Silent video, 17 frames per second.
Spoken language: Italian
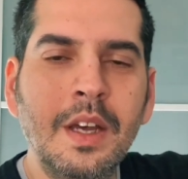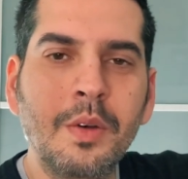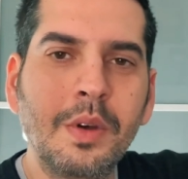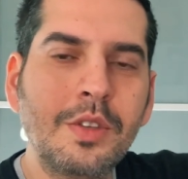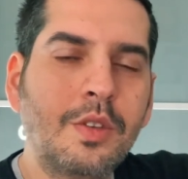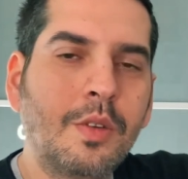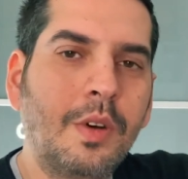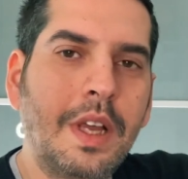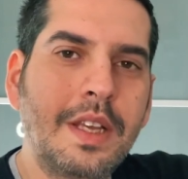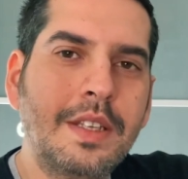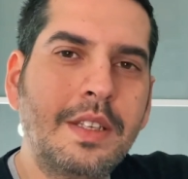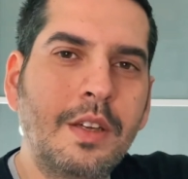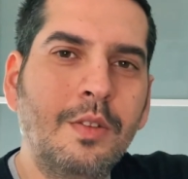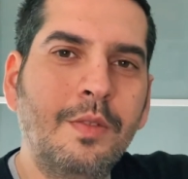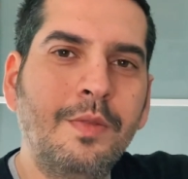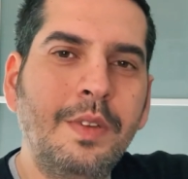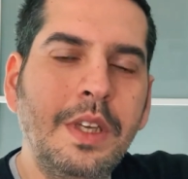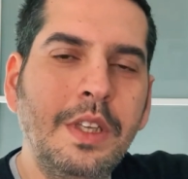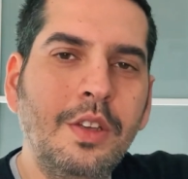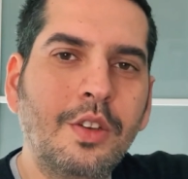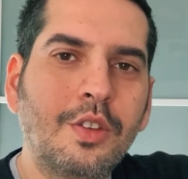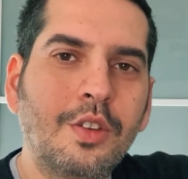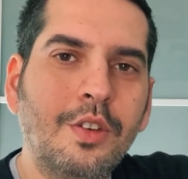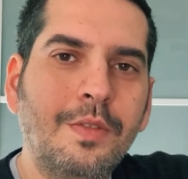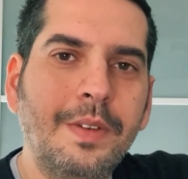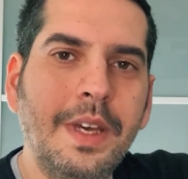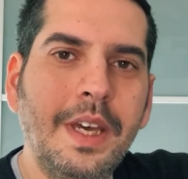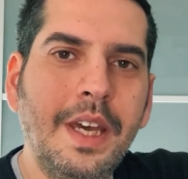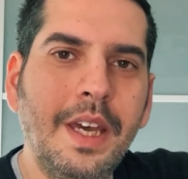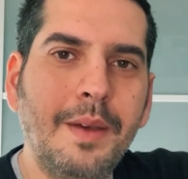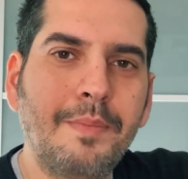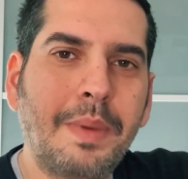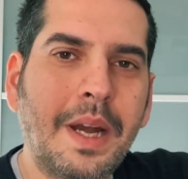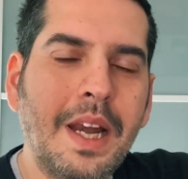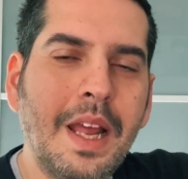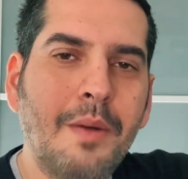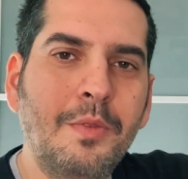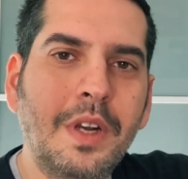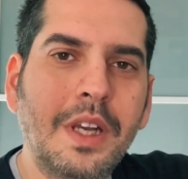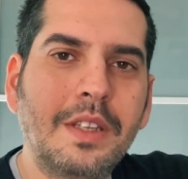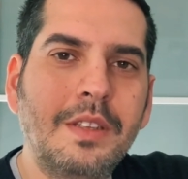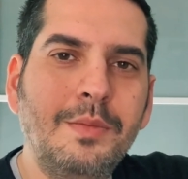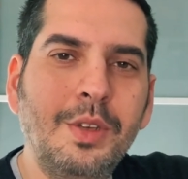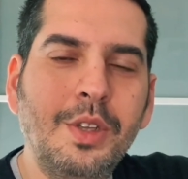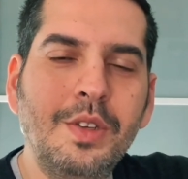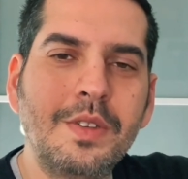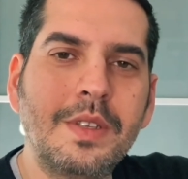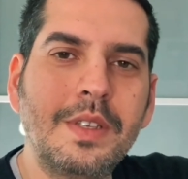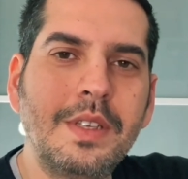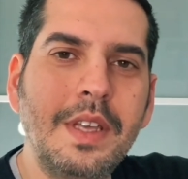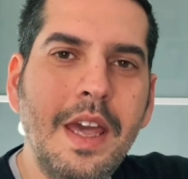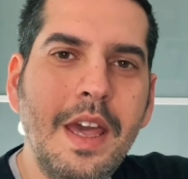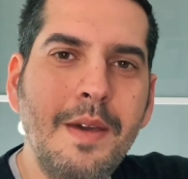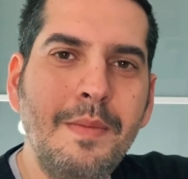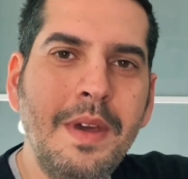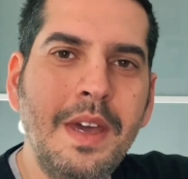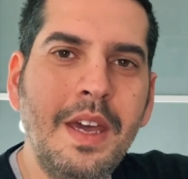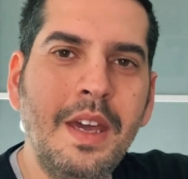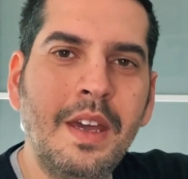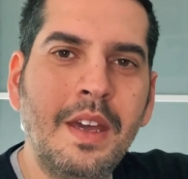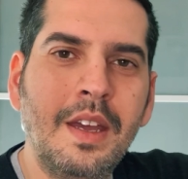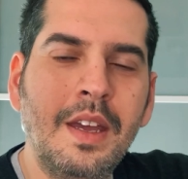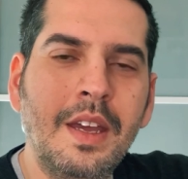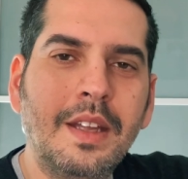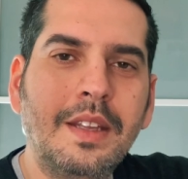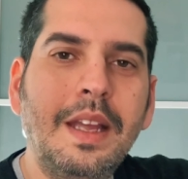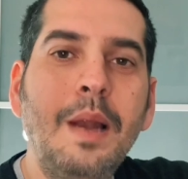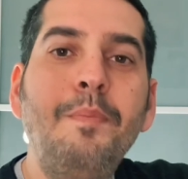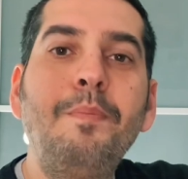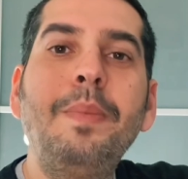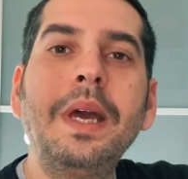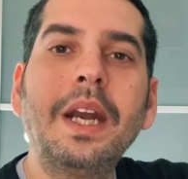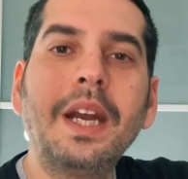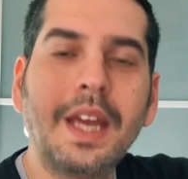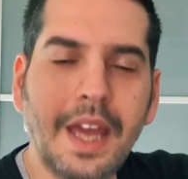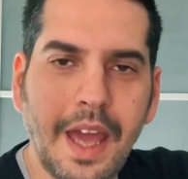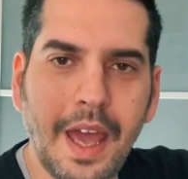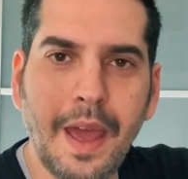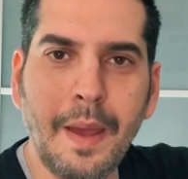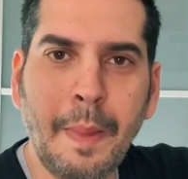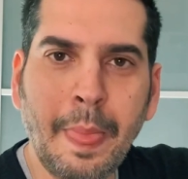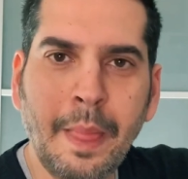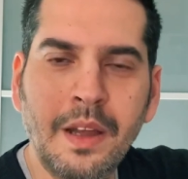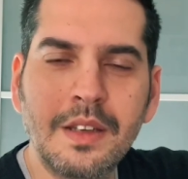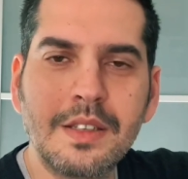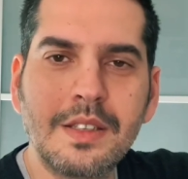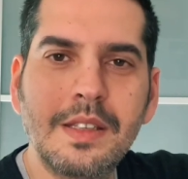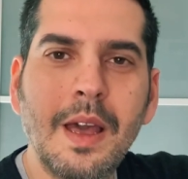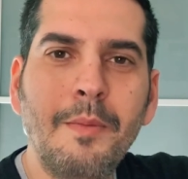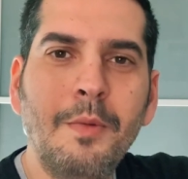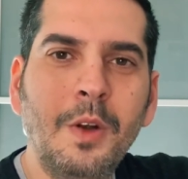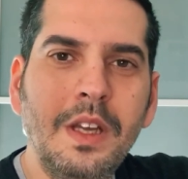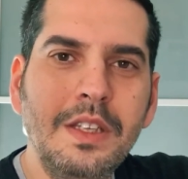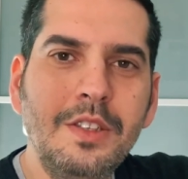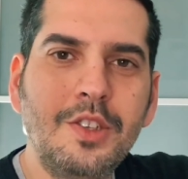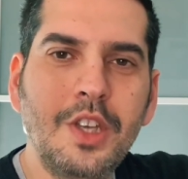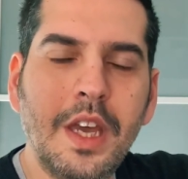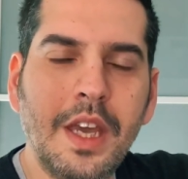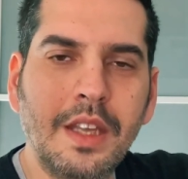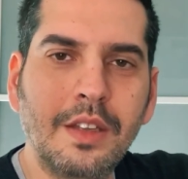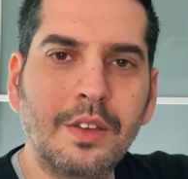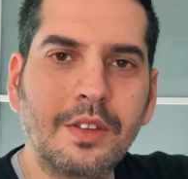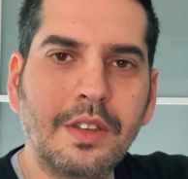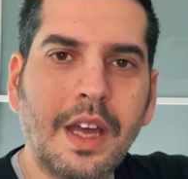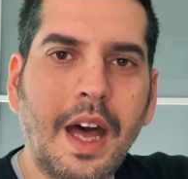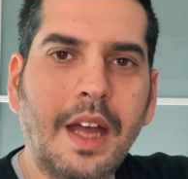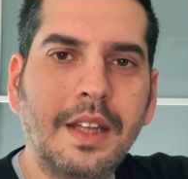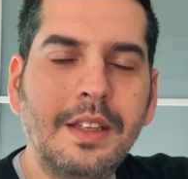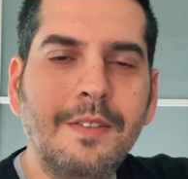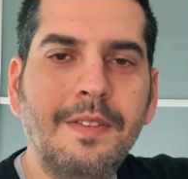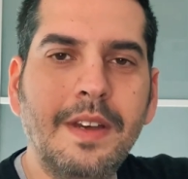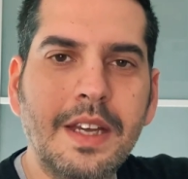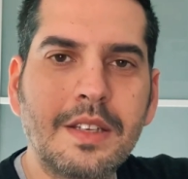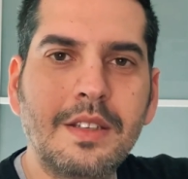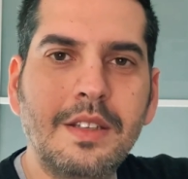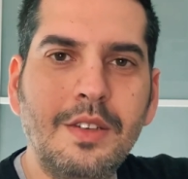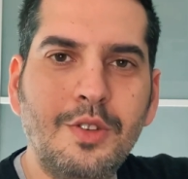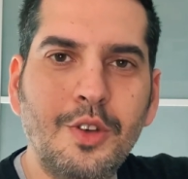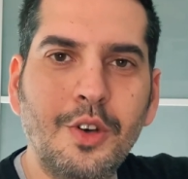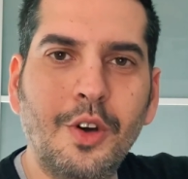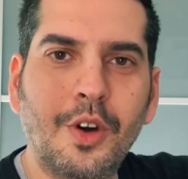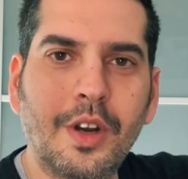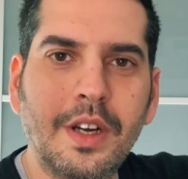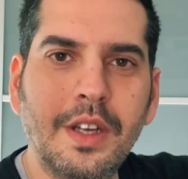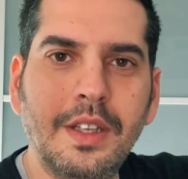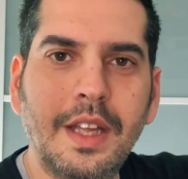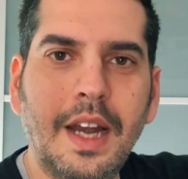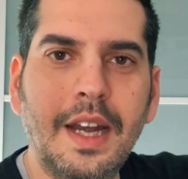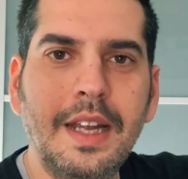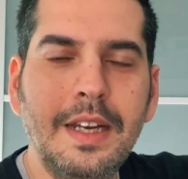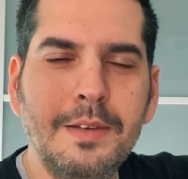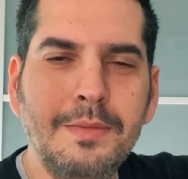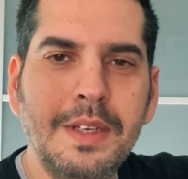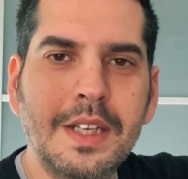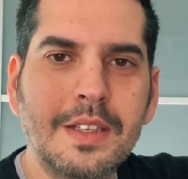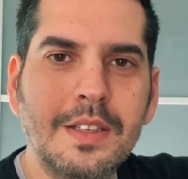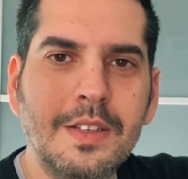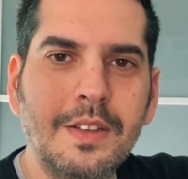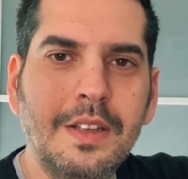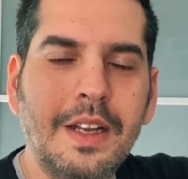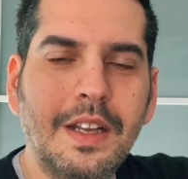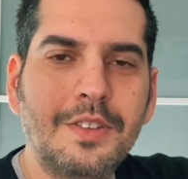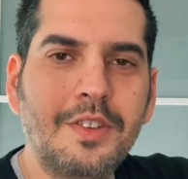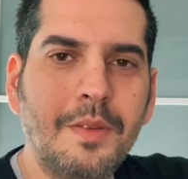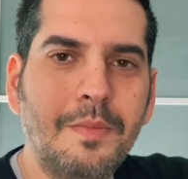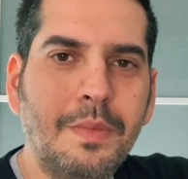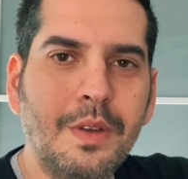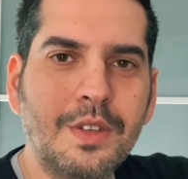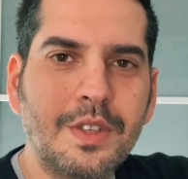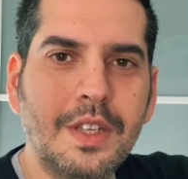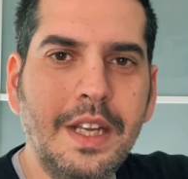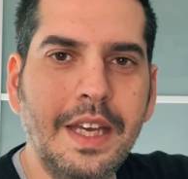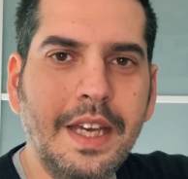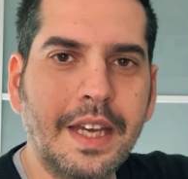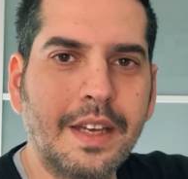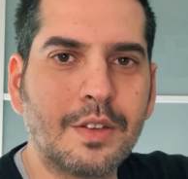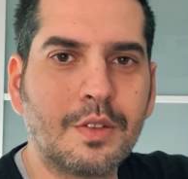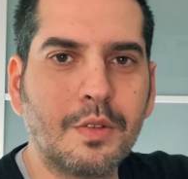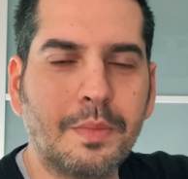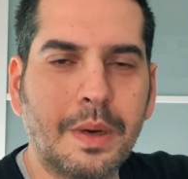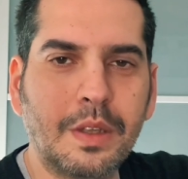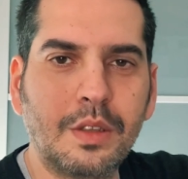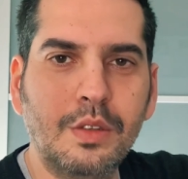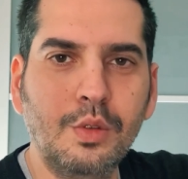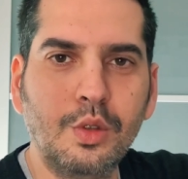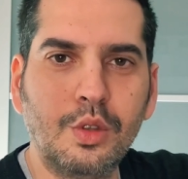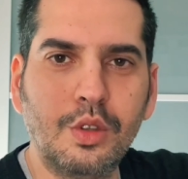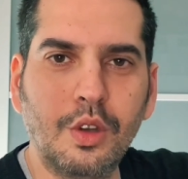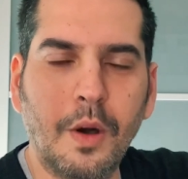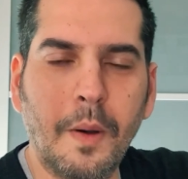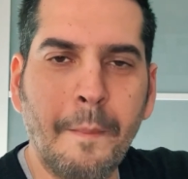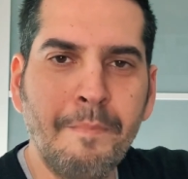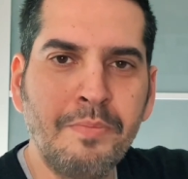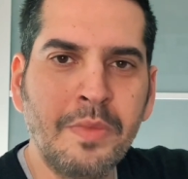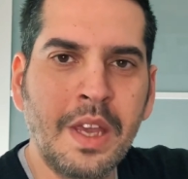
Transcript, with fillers: Questo vuole essere un video dove parliamo un attimino insieme del perché stiamo leggendo da diversi giorni, dall'eliminazione della Champions League soprattutto,